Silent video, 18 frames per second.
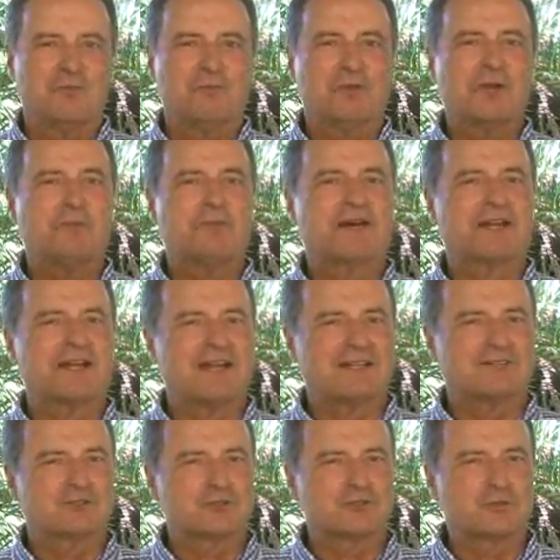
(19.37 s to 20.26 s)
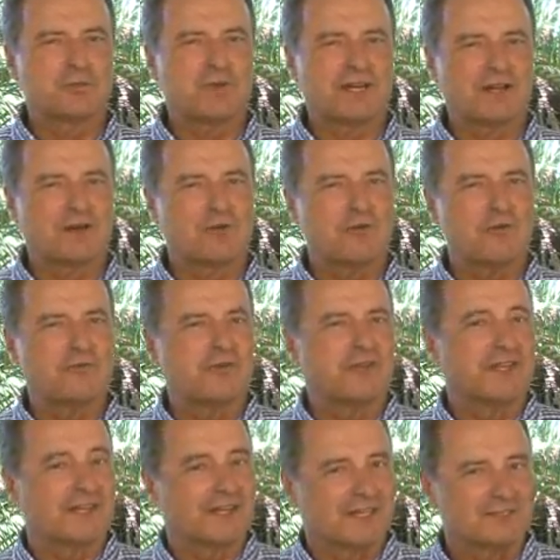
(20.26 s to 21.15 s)
Preparados para
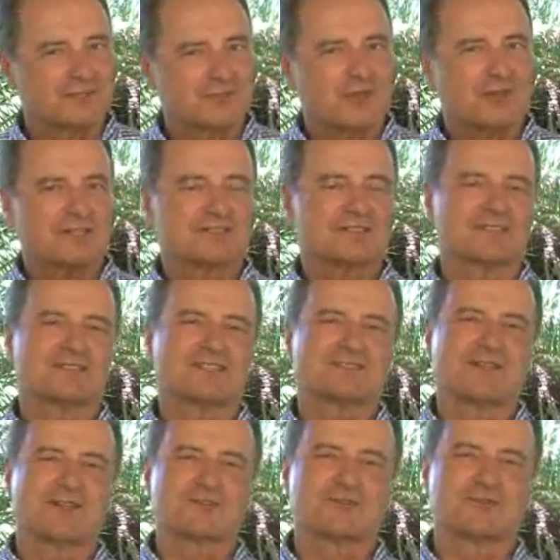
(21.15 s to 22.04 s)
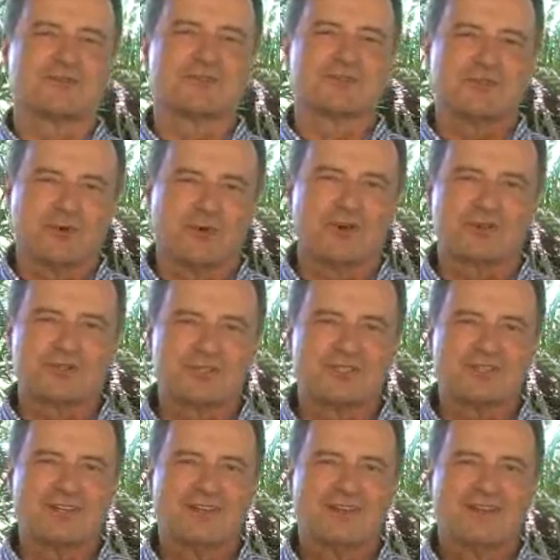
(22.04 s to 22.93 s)
conferir as nossas atrações de
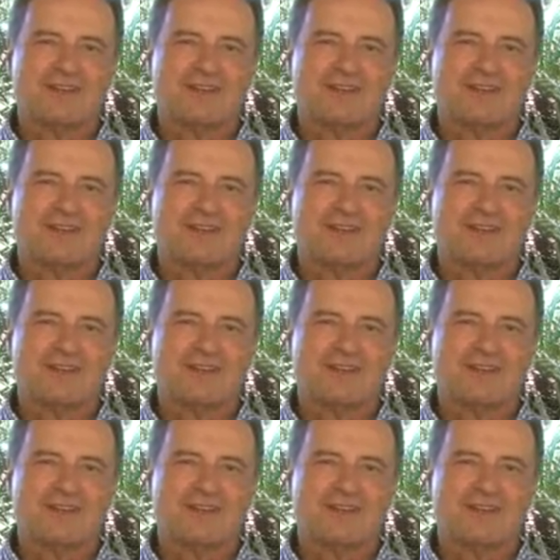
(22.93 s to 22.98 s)
hoje?